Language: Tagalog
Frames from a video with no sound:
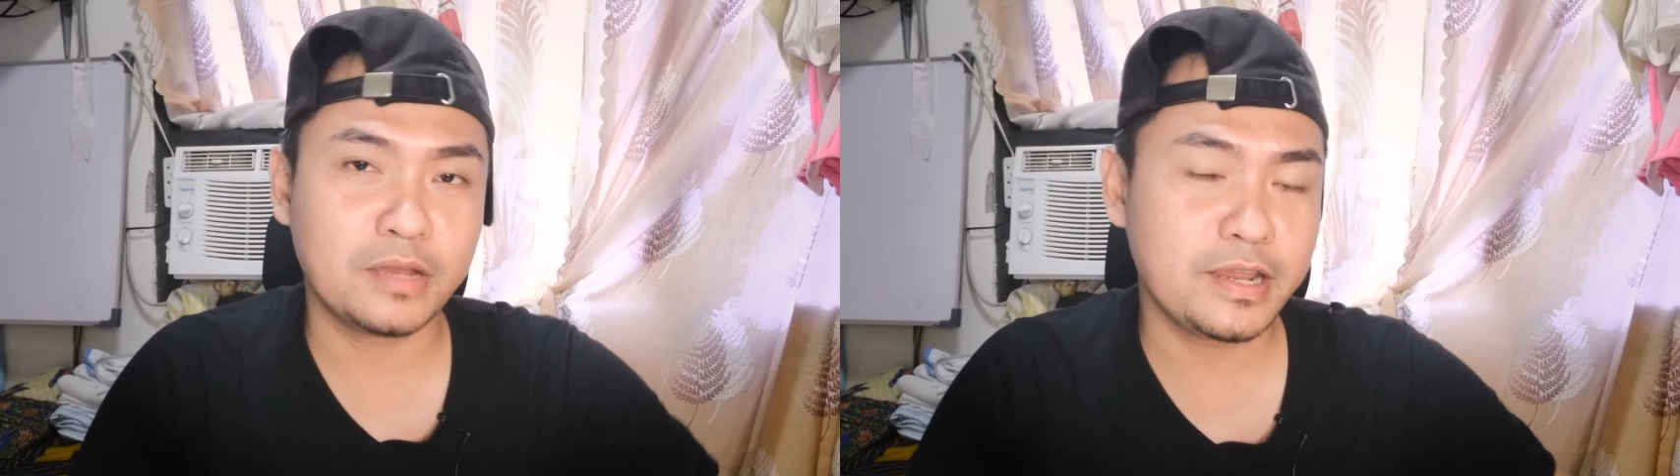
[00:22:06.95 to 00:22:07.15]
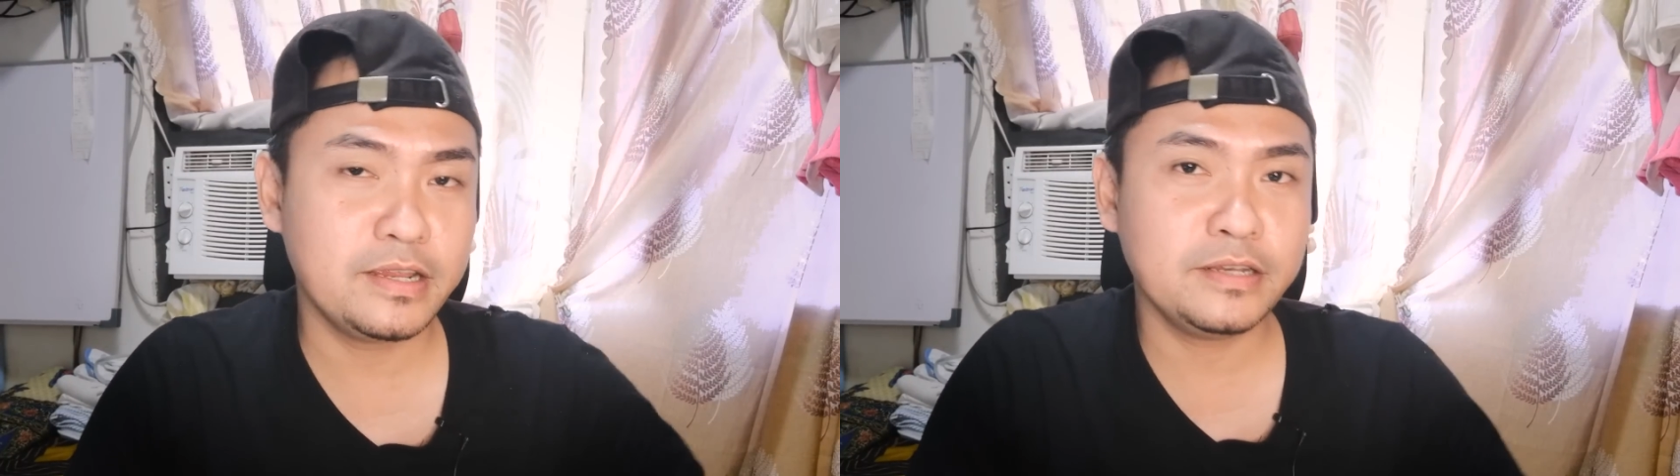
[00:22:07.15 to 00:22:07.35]

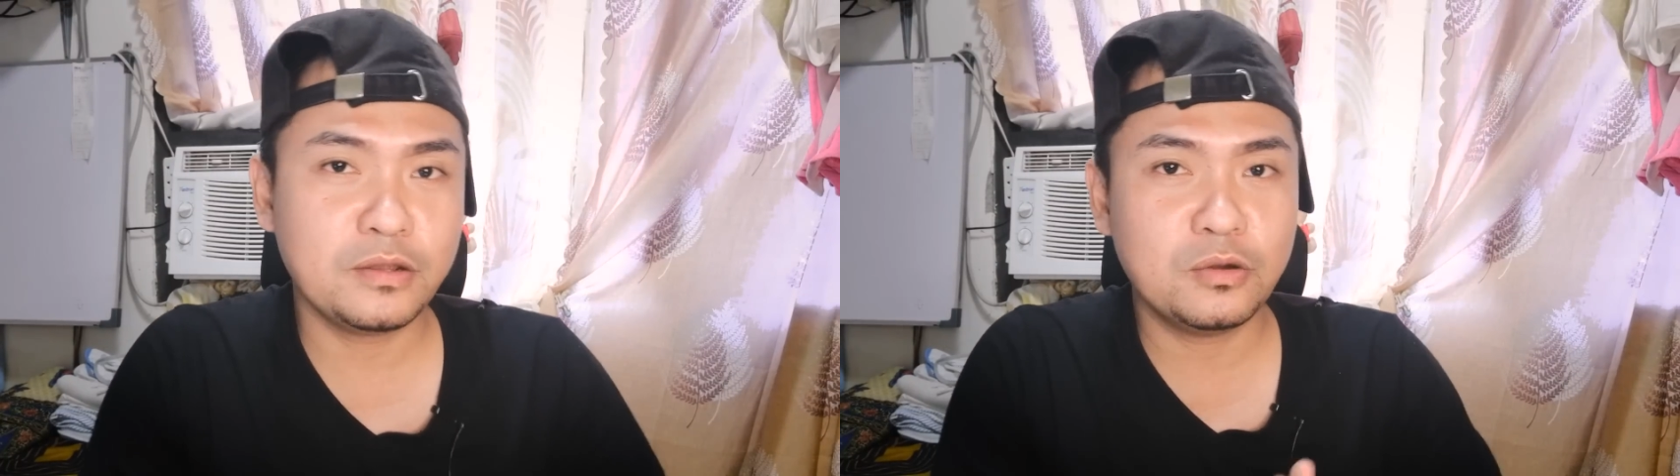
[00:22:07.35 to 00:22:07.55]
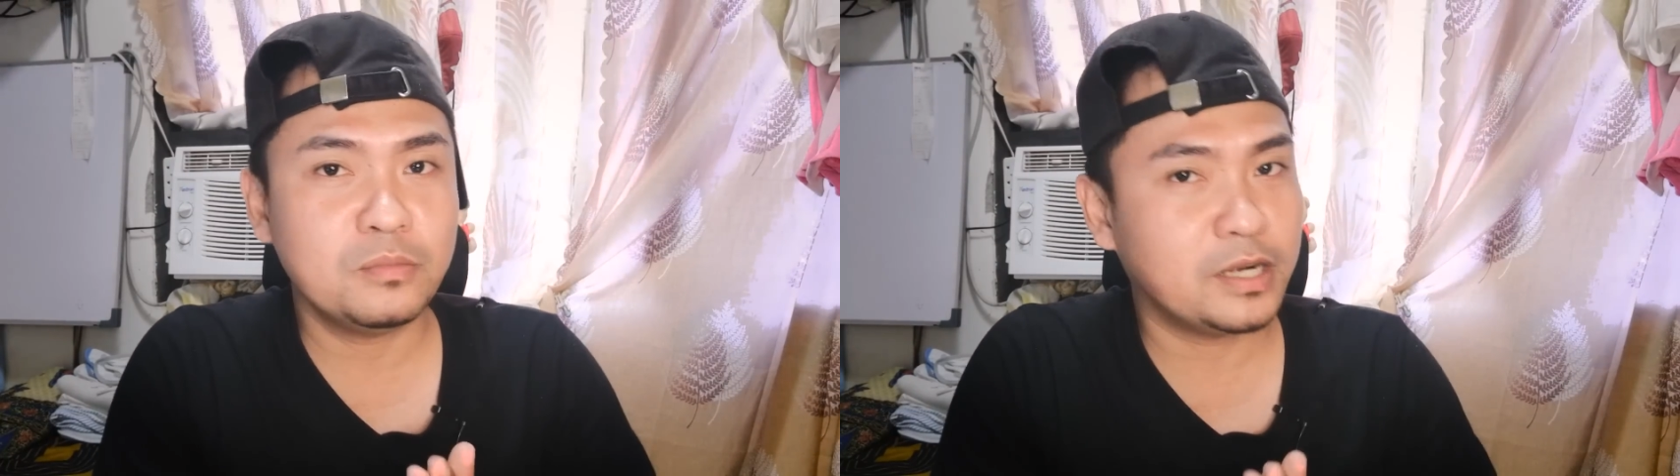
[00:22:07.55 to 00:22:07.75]
I
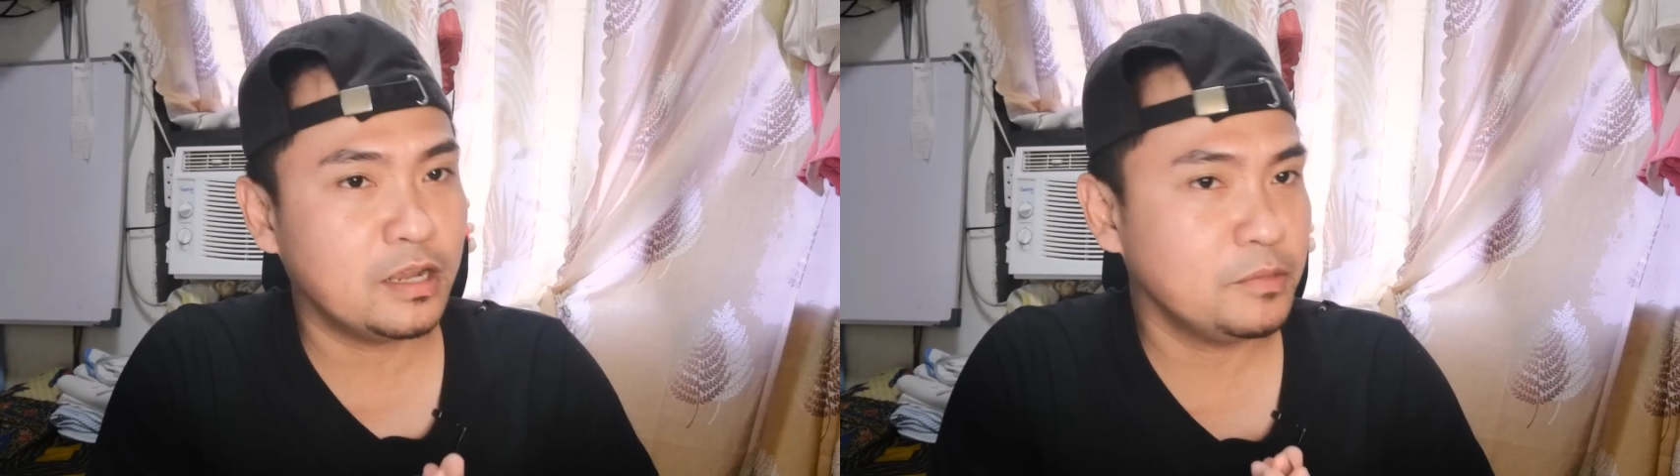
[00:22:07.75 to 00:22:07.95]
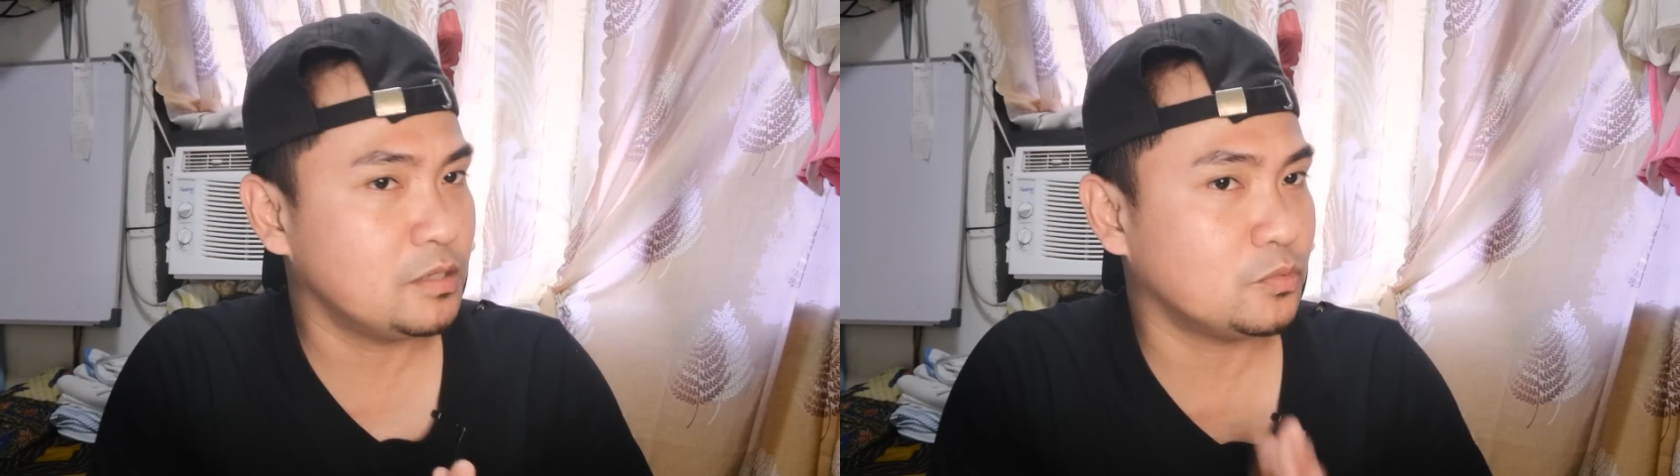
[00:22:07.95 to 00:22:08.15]
know,
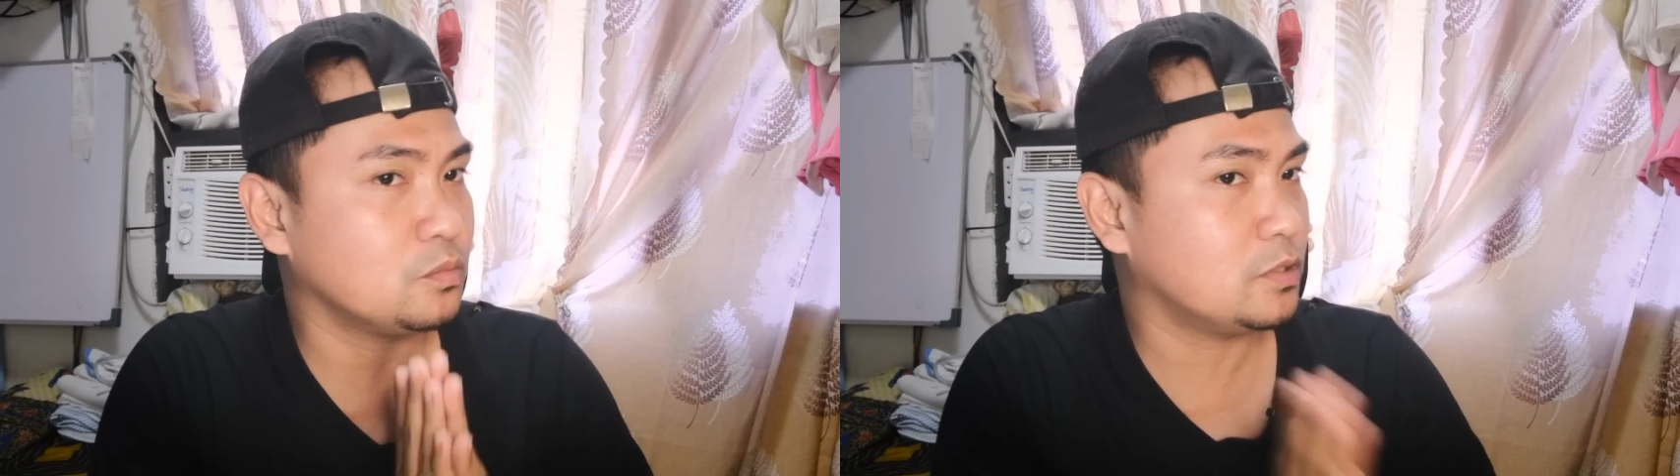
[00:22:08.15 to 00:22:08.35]
marami na pong